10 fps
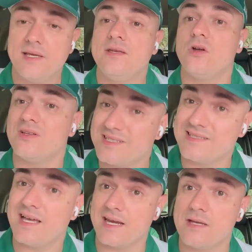e nós
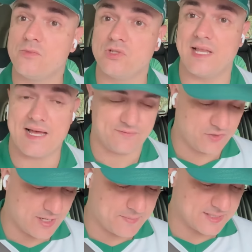estaremos lá, viu,
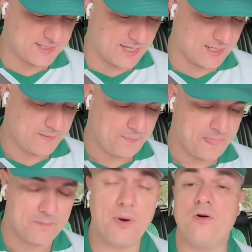rapaziada?
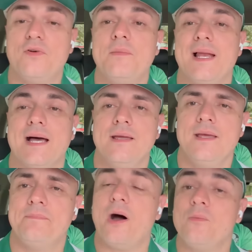Bom, vamos lá.
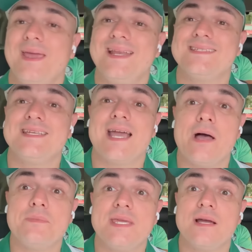Palmeiras
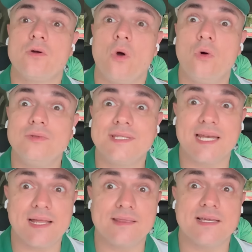encaminha
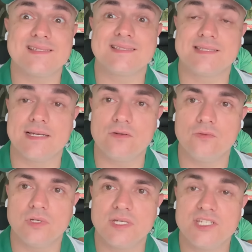
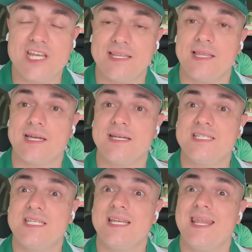contratação de
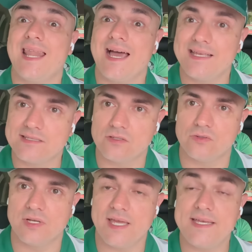atacante
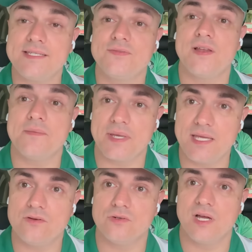Lázaro, ex-Flamengo.